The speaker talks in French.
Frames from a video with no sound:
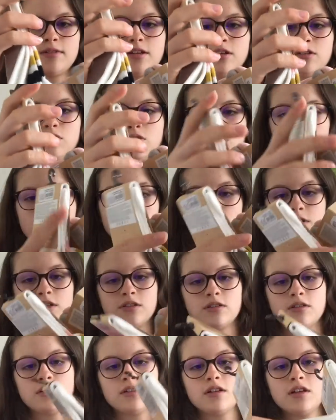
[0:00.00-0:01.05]
elle est trop
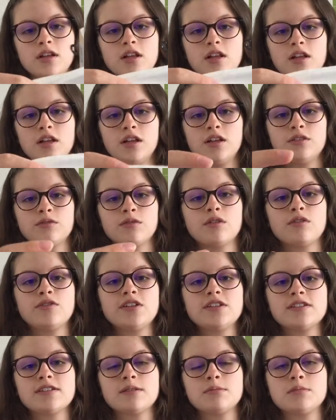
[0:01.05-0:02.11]
mignonne. Donc en
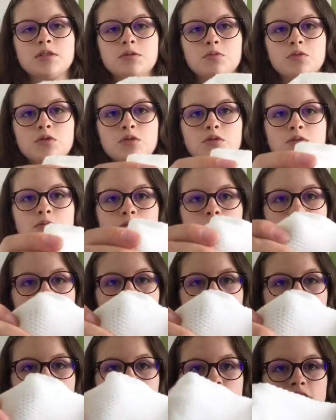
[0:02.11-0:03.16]
fait c'est un petit peu
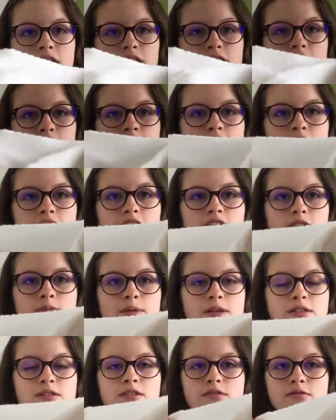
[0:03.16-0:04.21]
côtelé ici, je ne sais
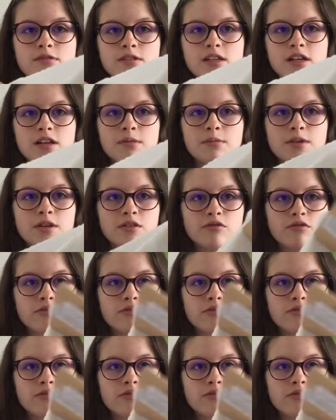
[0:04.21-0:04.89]
pas si vous allez bien